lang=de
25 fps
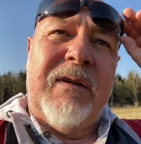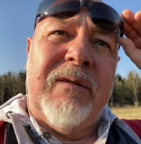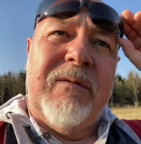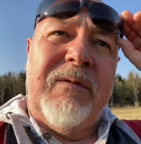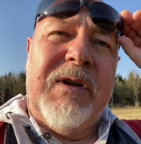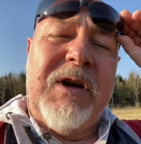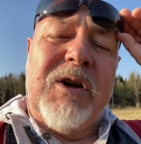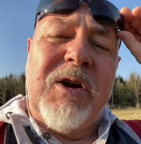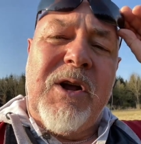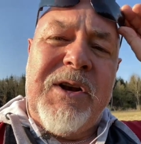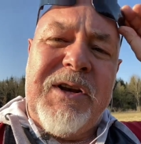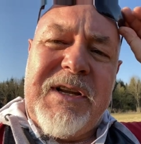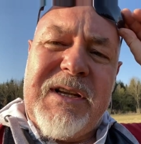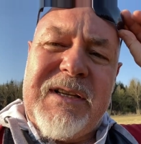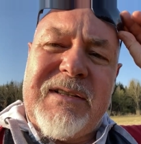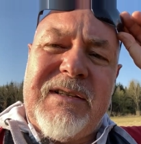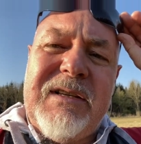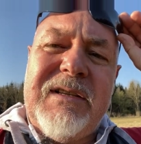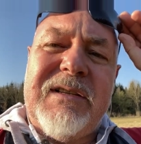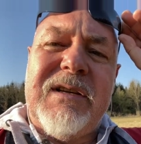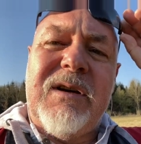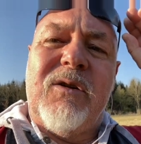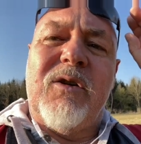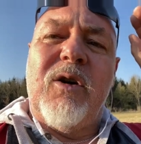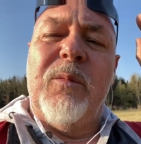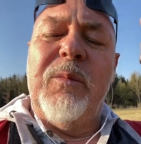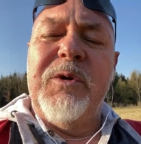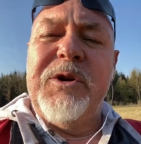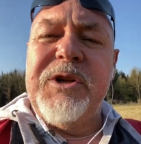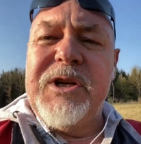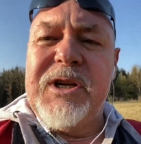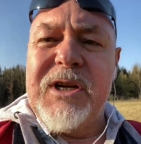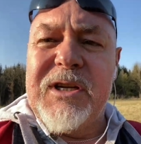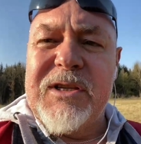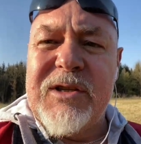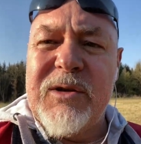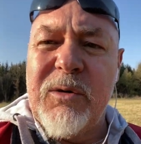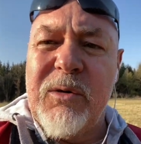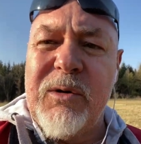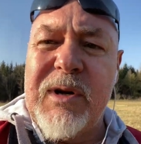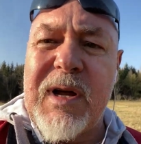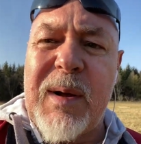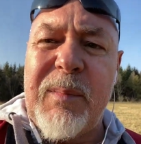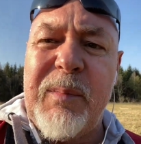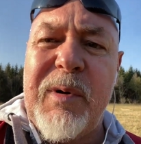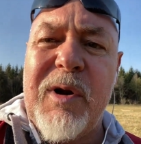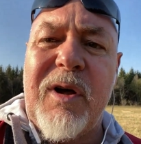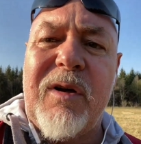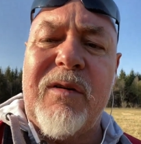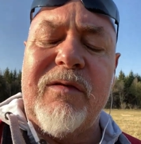wie könnte jetzt diese Kommunikation
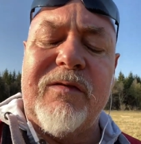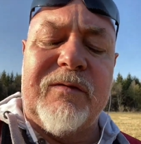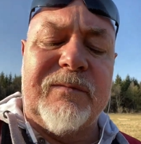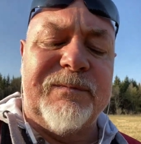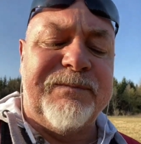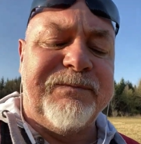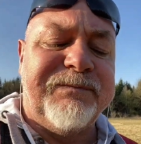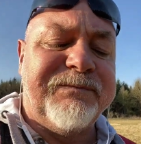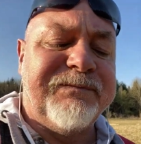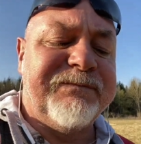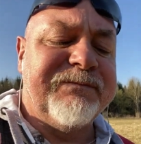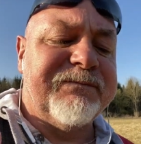ablaufen?